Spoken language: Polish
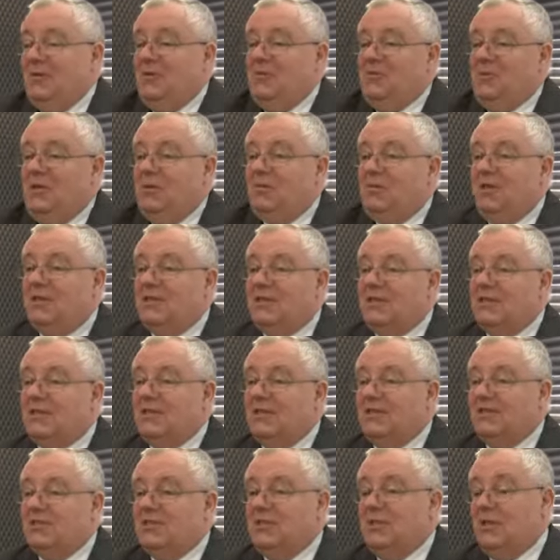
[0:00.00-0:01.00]
Miejmy jednak
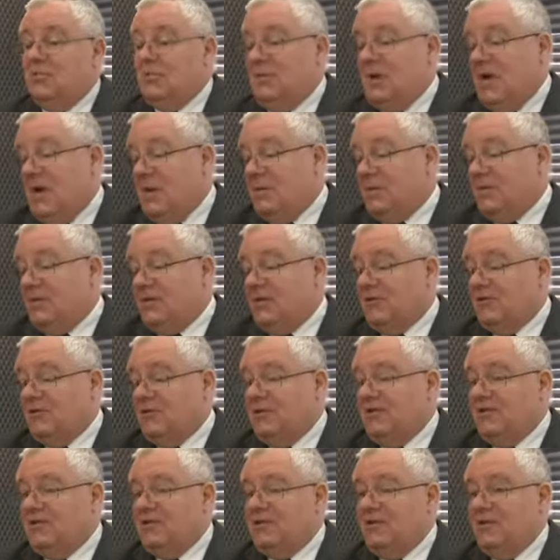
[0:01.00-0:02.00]
nadzieję, a my taką
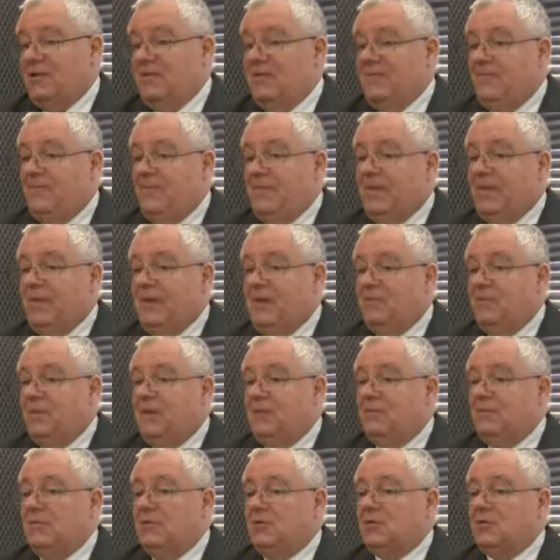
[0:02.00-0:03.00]
nadzieję e,
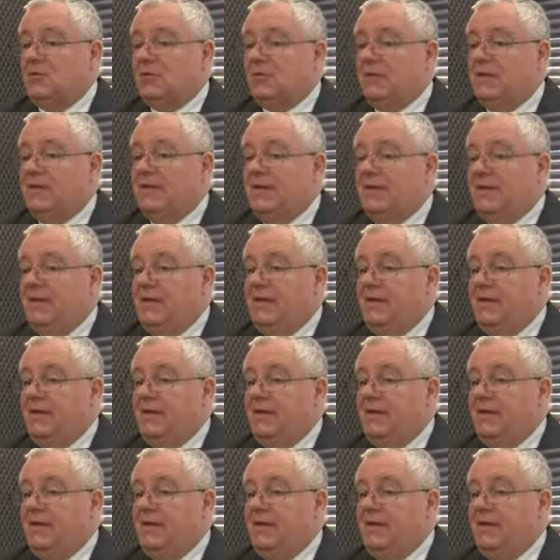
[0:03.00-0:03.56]
mamy, że